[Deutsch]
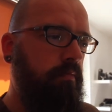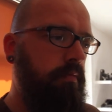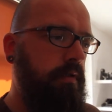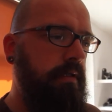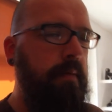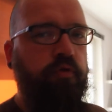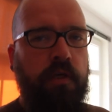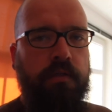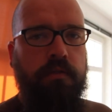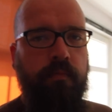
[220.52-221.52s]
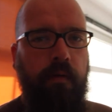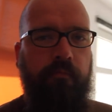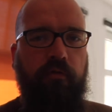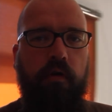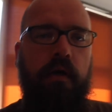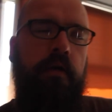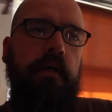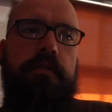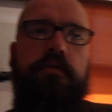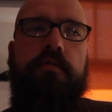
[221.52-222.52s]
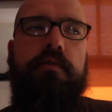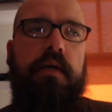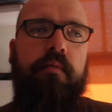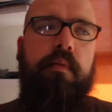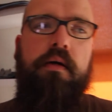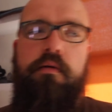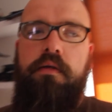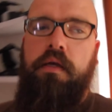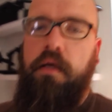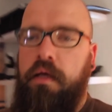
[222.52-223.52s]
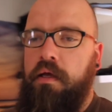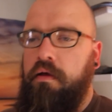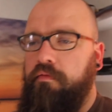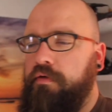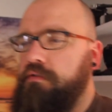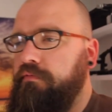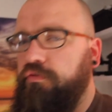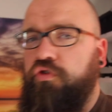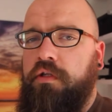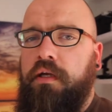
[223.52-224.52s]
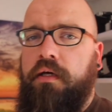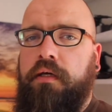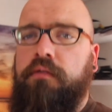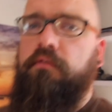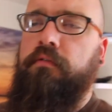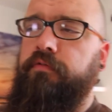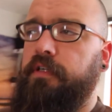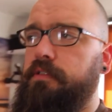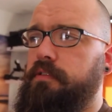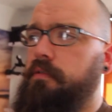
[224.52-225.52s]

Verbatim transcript: Snapchat zum M-Vlog-Kanal sozusagen mache, weil es irgendwie schneller geht und weil es